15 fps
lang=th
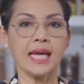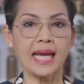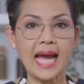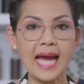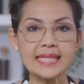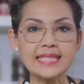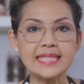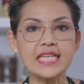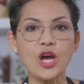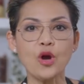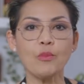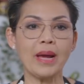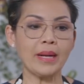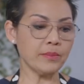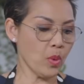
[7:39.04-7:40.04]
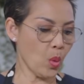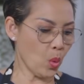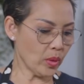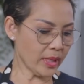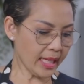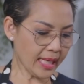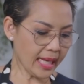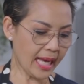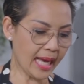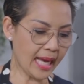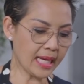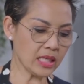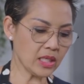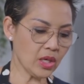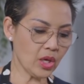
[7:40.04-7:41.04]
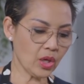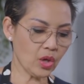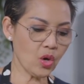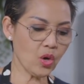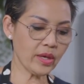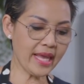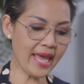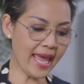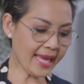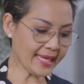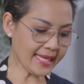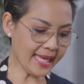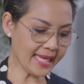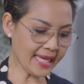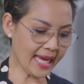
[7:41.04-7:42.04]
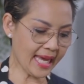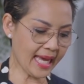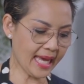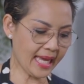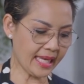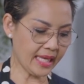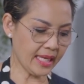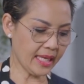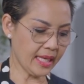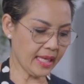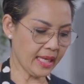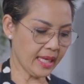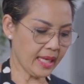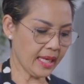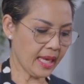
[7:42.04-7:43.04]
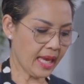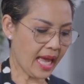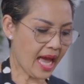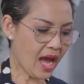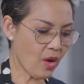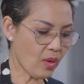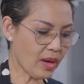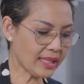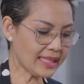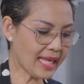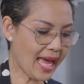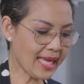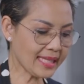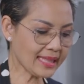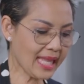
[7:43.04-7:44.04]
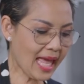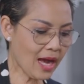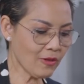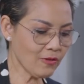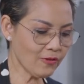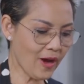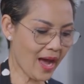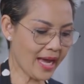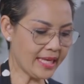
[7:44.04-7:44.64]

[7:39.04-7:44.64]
การเจียวมันหมูนะคะ ก็แค่ง่าย ๆ เอา กระทะตั้งไฟ